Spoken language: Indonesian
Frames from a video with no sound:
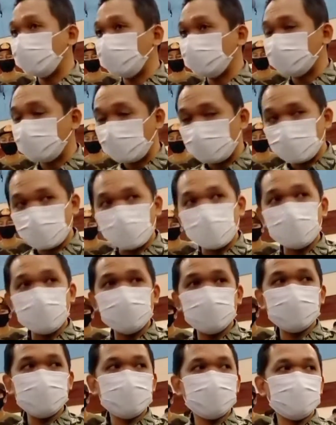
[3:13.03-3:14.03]
pertama,
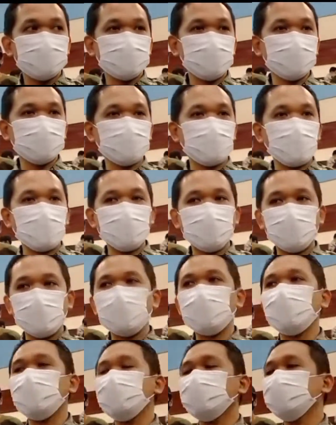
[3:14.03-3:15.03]
nanti
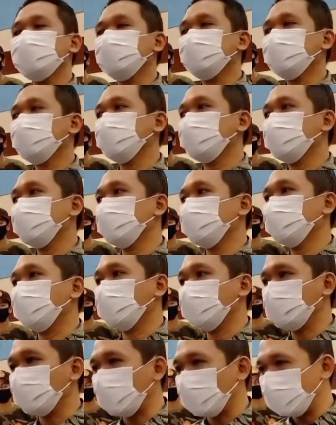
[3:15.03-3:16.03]
ada e,
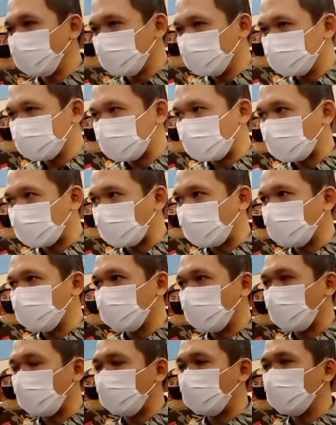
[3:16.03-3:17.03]
bantuan yang diserahkan
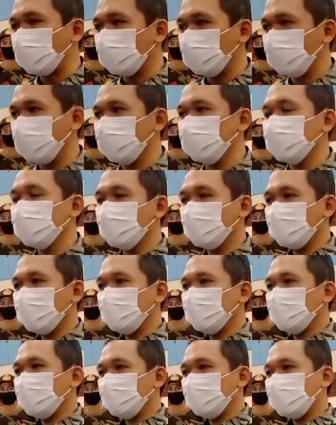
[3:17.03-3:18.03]
melalui
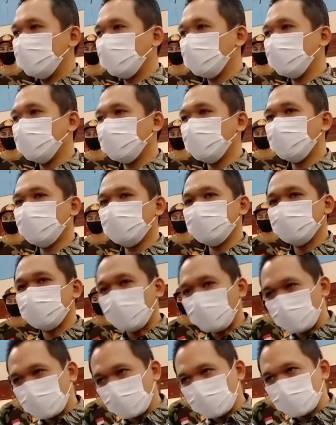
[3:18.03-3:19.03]
e,
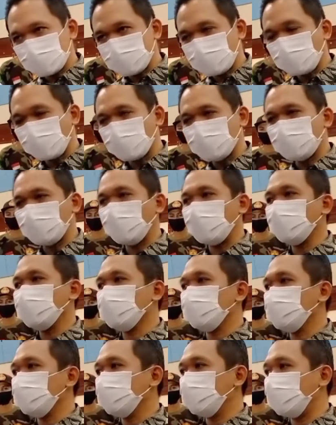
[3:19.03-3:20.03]
kecamatan,
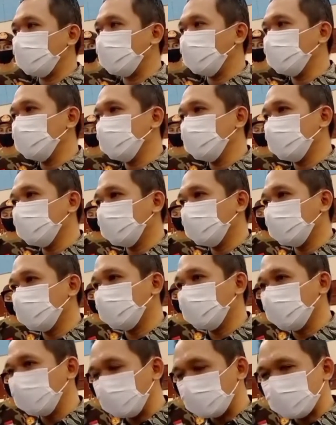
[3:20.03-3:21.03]
kemudian e,
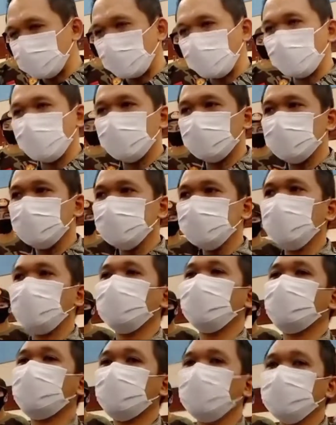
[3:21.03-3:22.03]
ke desa, dan
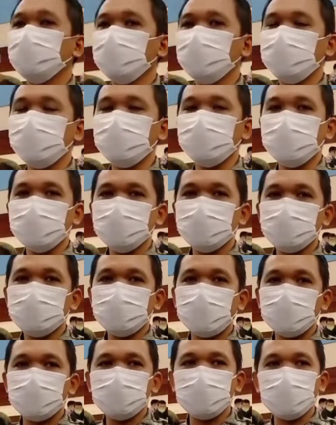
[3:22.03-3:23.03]
akan
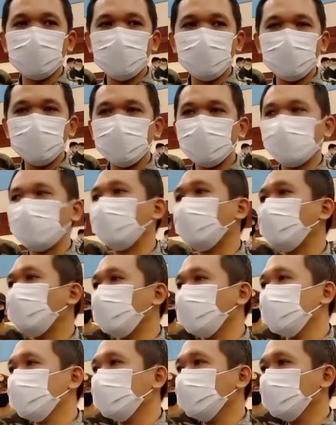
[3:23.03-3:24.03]
dibantu oleh
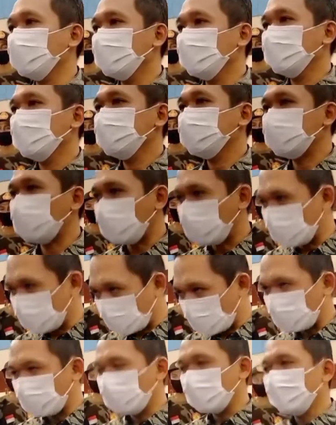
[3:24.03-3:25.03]
relawan serangga.